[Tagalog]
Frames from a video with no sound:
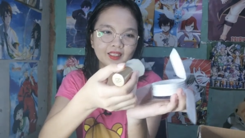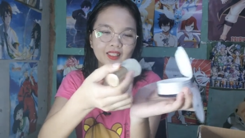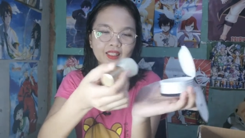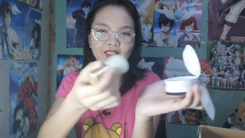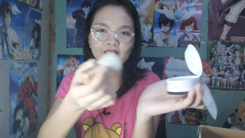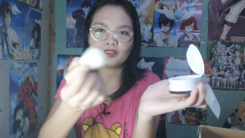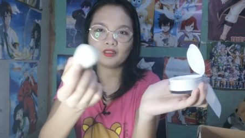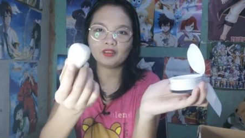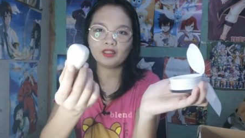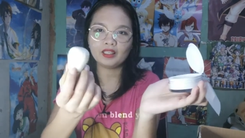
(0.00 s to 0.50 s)
so,
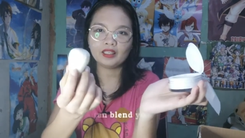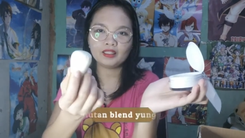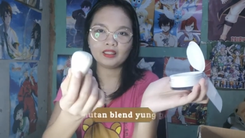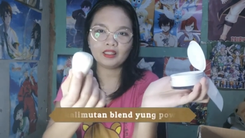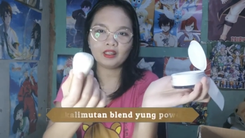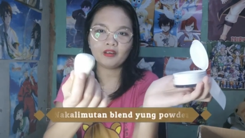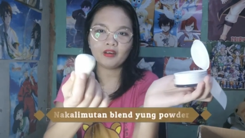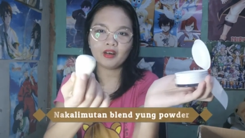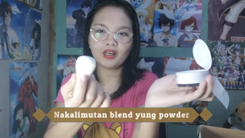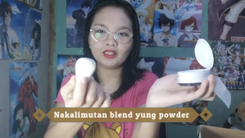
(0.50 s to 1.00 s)
ito,
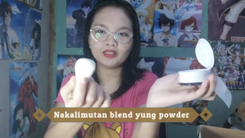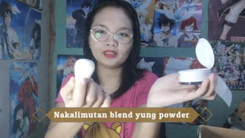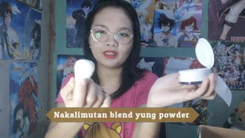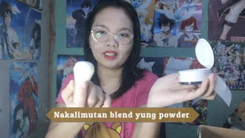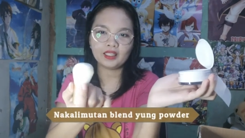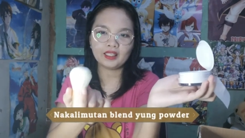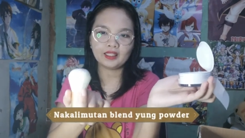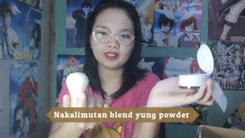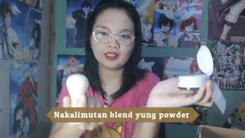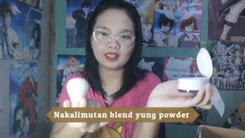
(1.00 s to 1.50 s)
nakita ko
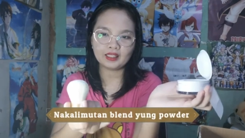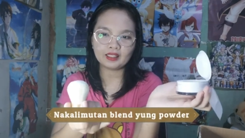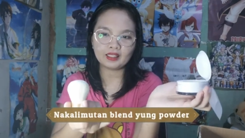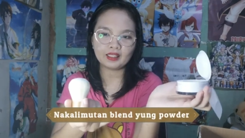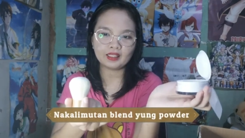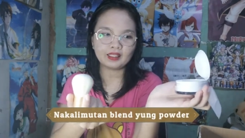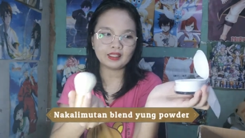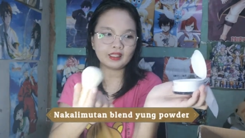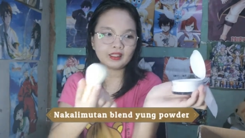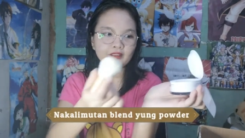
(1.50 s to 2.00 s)
kasi,
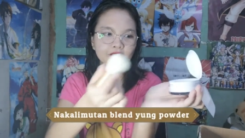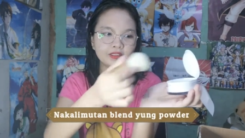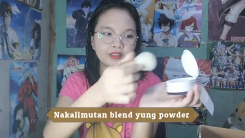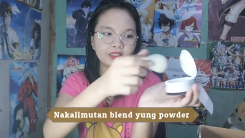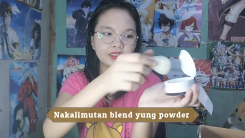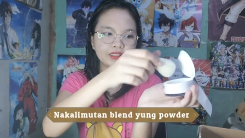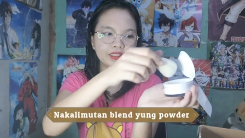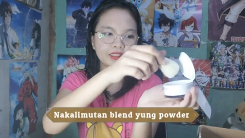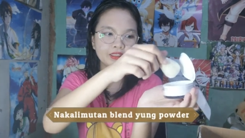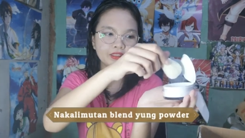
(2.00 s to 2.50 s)
nag, inano
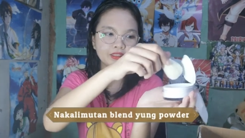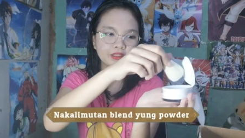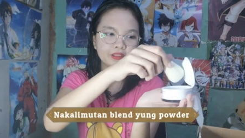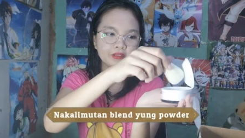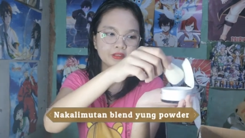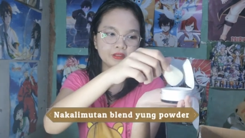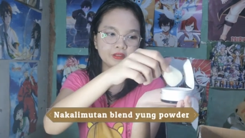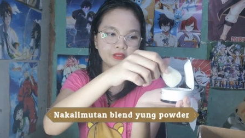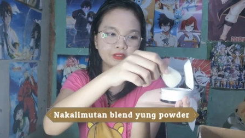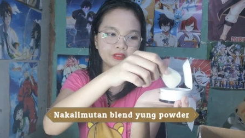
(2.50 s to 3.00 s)
niya dito,
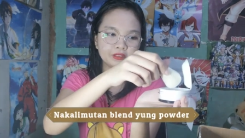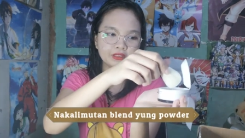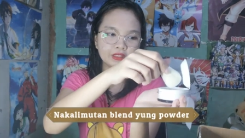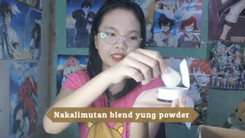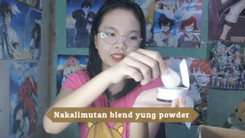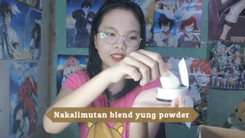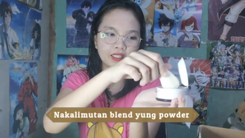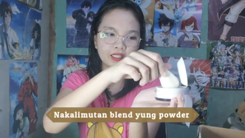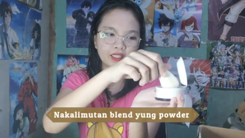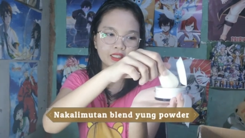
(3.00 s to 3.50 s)
yung
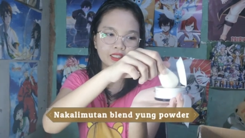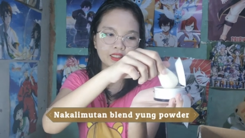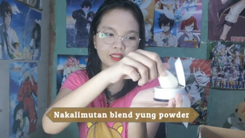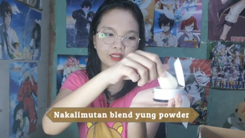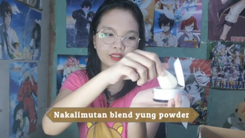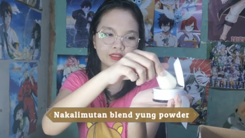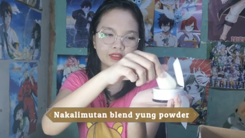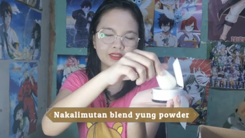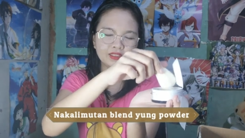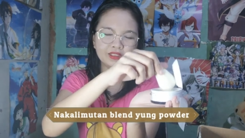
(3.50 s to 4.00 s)
sa
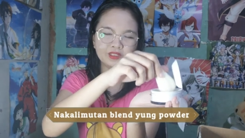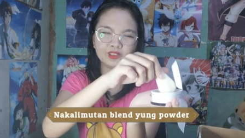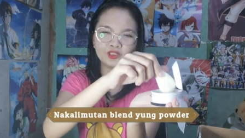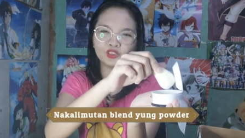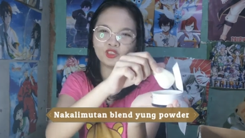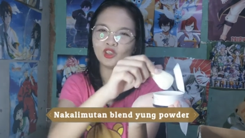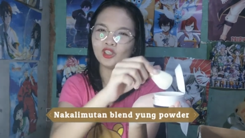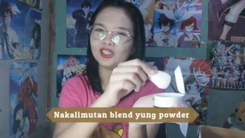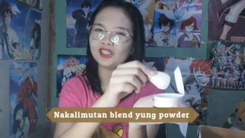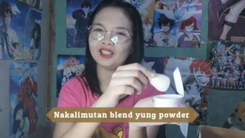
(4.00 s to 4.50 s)

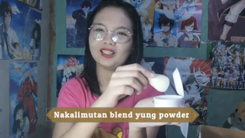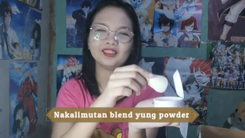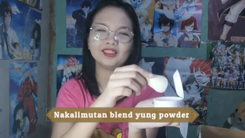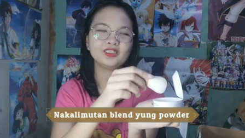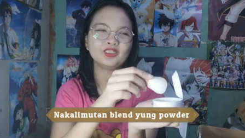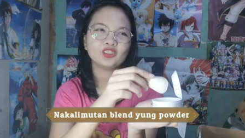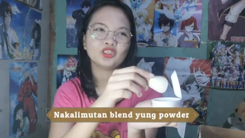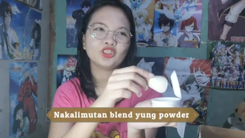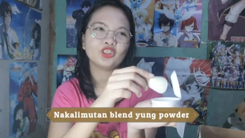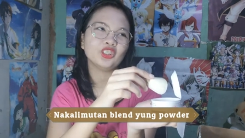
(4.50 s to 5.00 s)

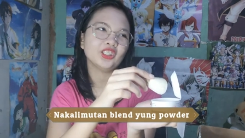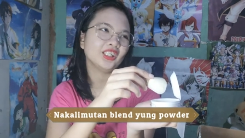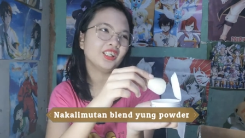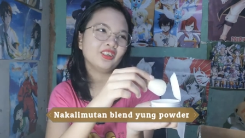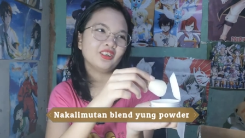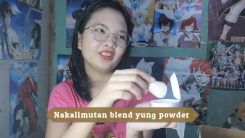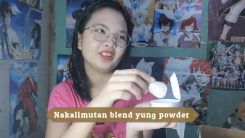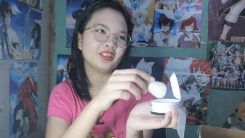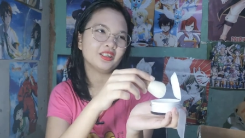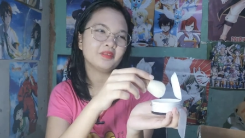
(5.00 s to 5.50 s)
tutorial,
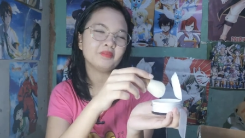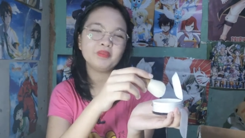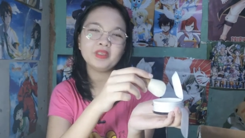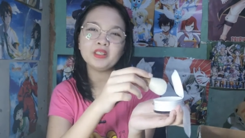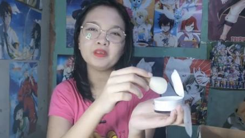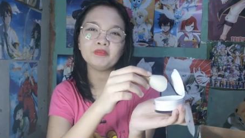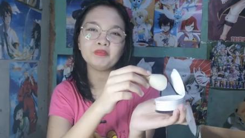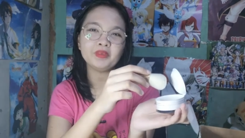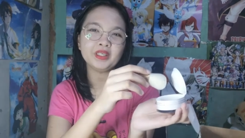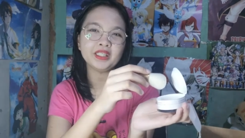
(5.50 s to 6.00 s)
tutorial or,
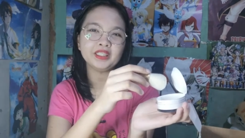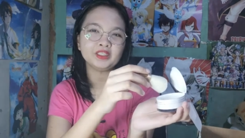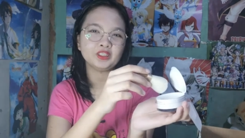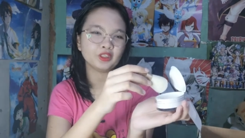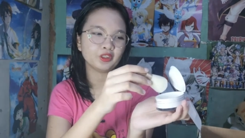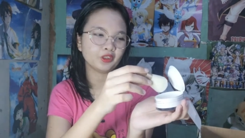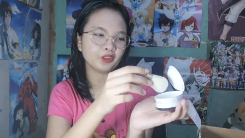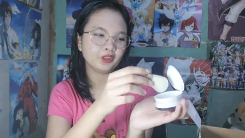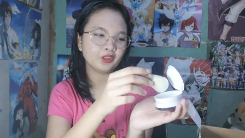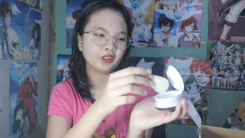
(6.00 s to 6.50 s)
yung
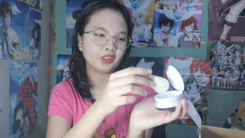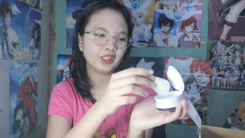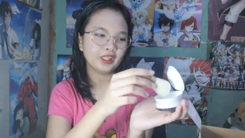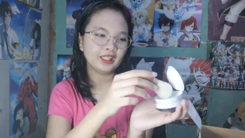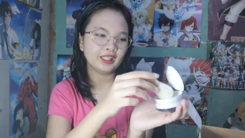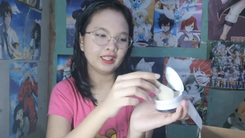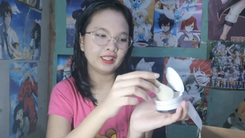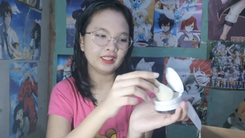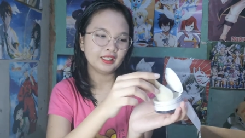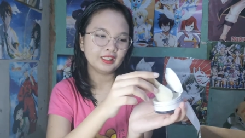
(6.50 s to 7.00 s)
video,
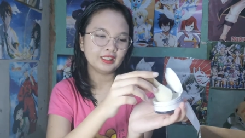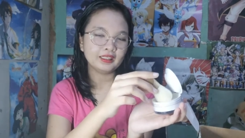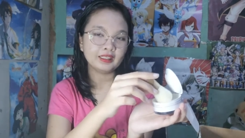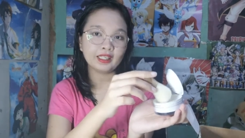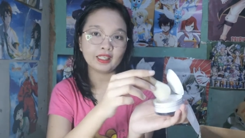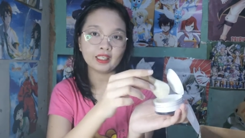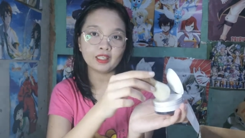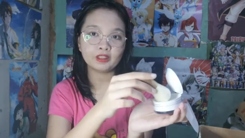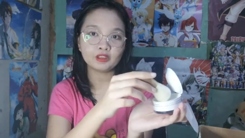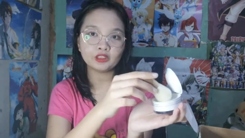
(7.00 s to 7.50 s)

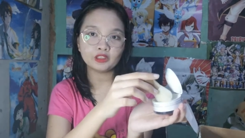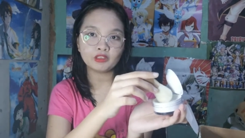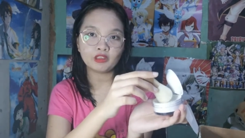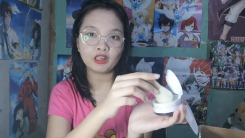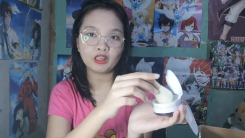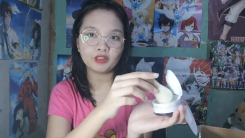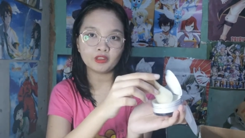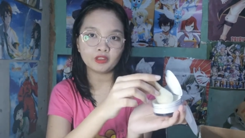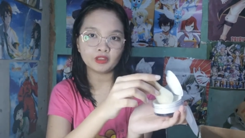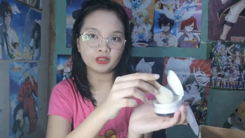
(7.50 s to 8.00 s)
yan,
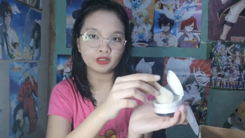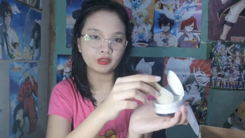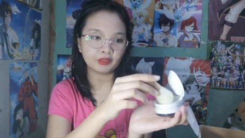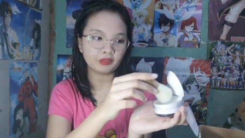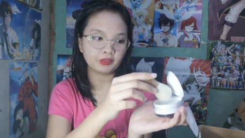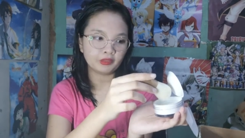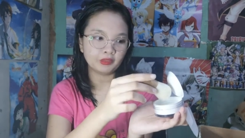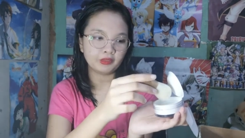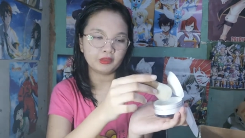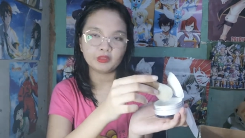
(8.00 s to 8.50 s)
nagustuhan ko
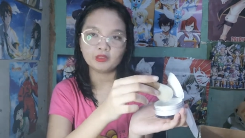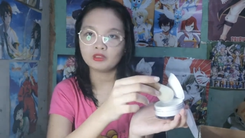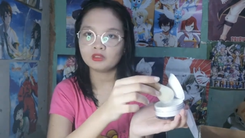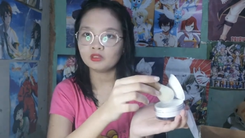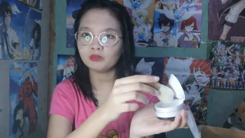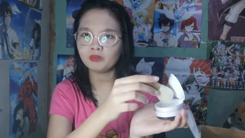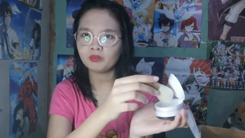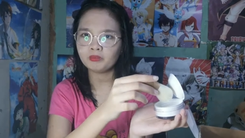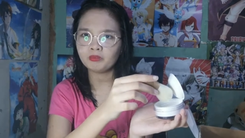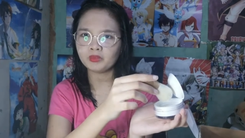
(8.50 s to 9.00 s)
to.
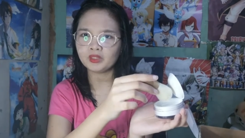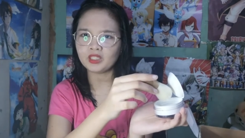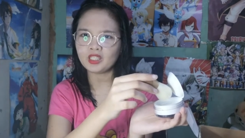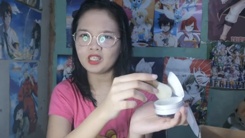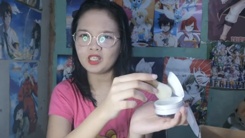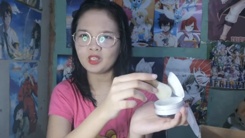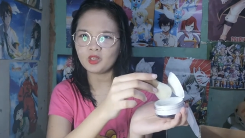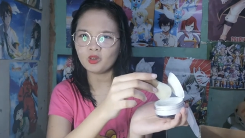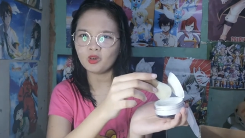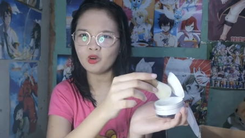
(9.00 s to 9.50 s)
So,
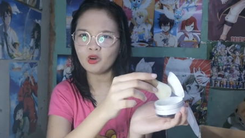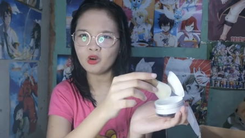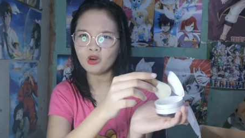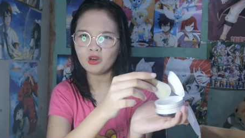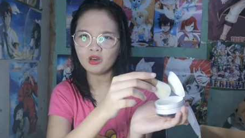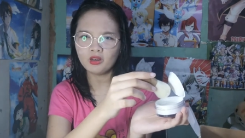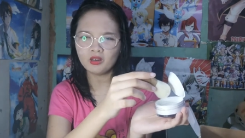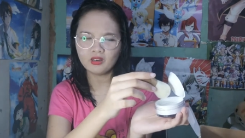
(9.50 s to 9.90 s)
puti ko.